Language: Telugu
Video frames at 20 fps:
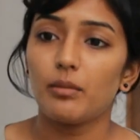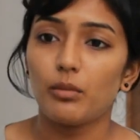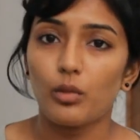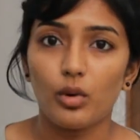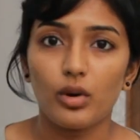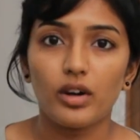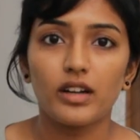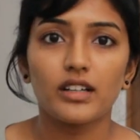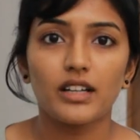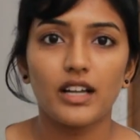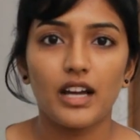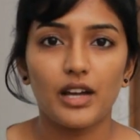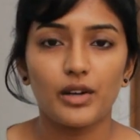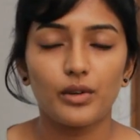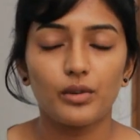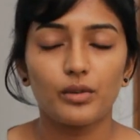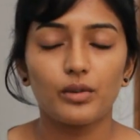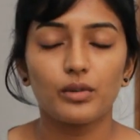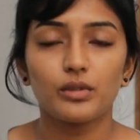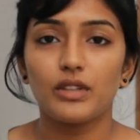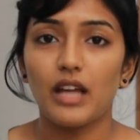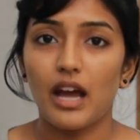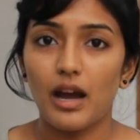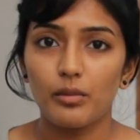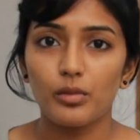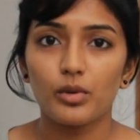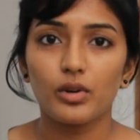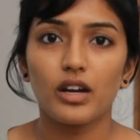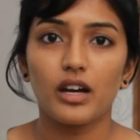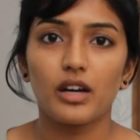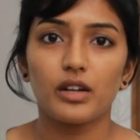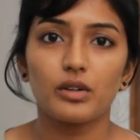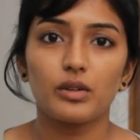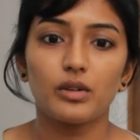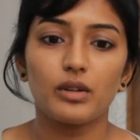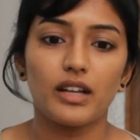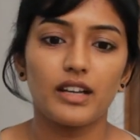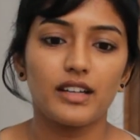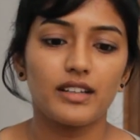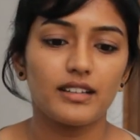మోహన్ గారు దాము
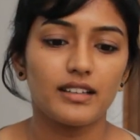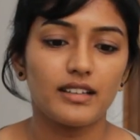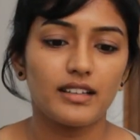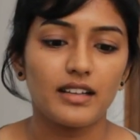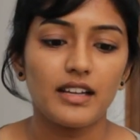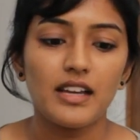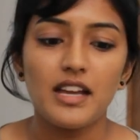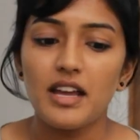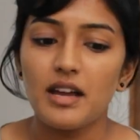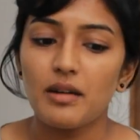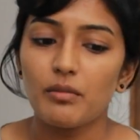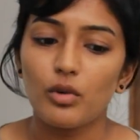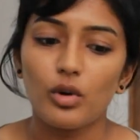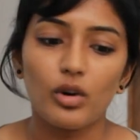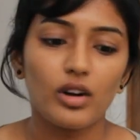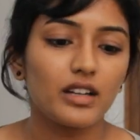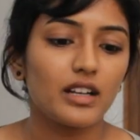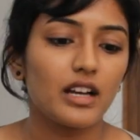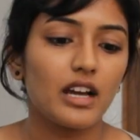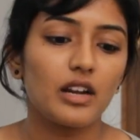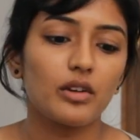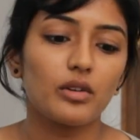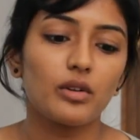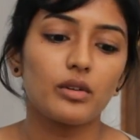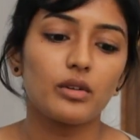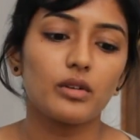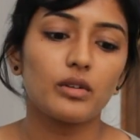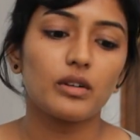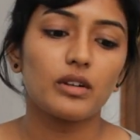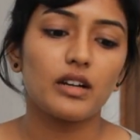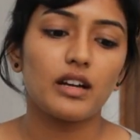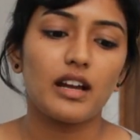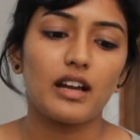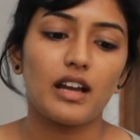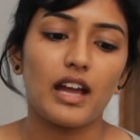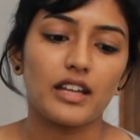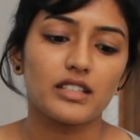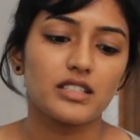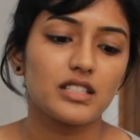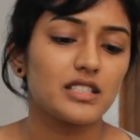గారు అండ్ మోహన్ గారు
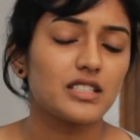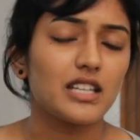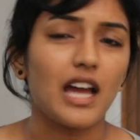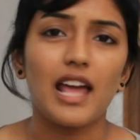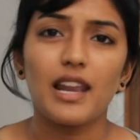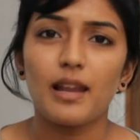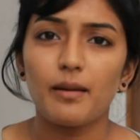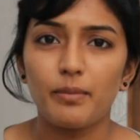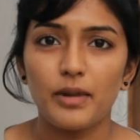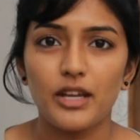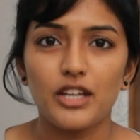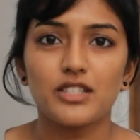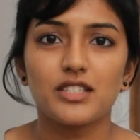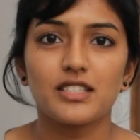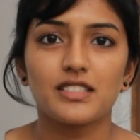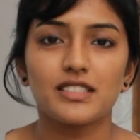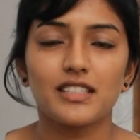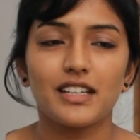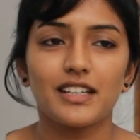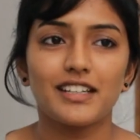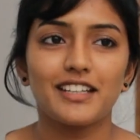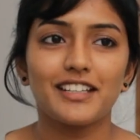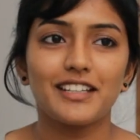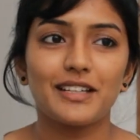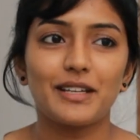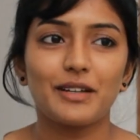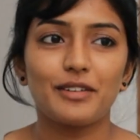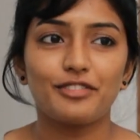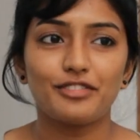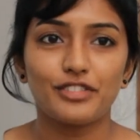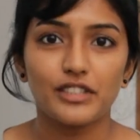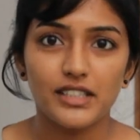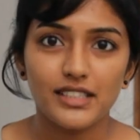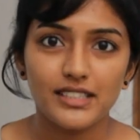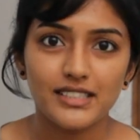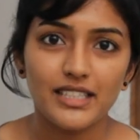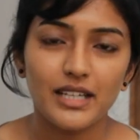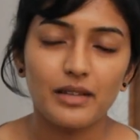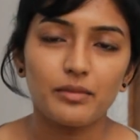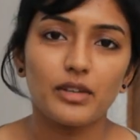యాక్చువల్లీ చాలా పేషెన్స్ అండి
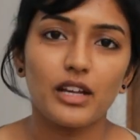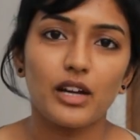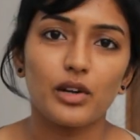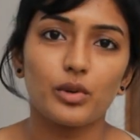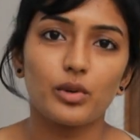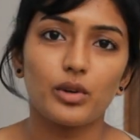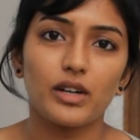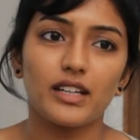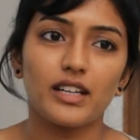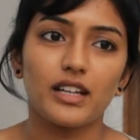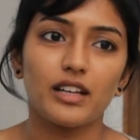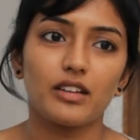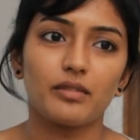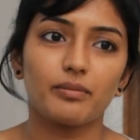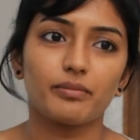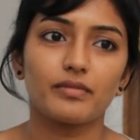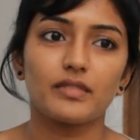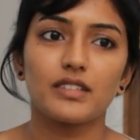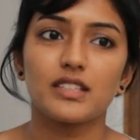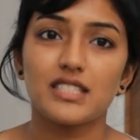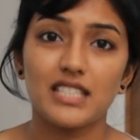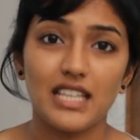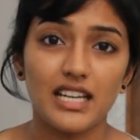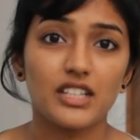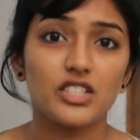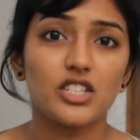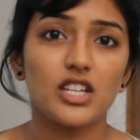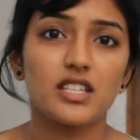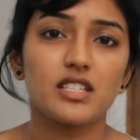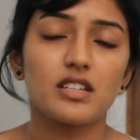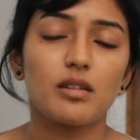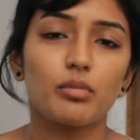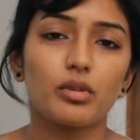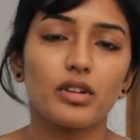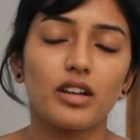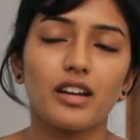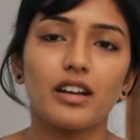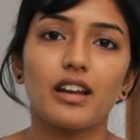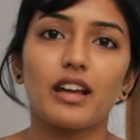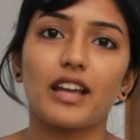ఫస్ట్ టైం నాకు అంటే సెలెక్ట్
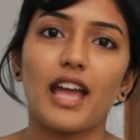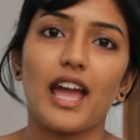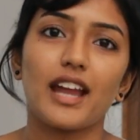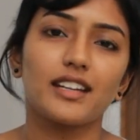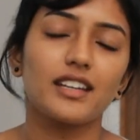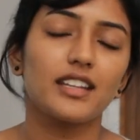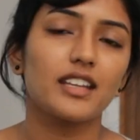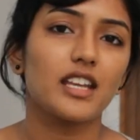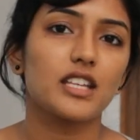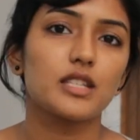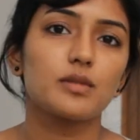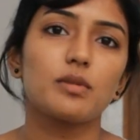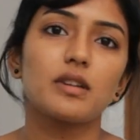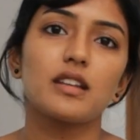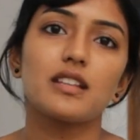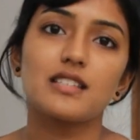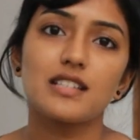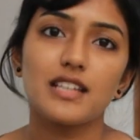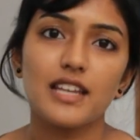చేసినప్పుడు కానీ నాకు యాక్టింగ్ ఎక్స్పీరియన్స్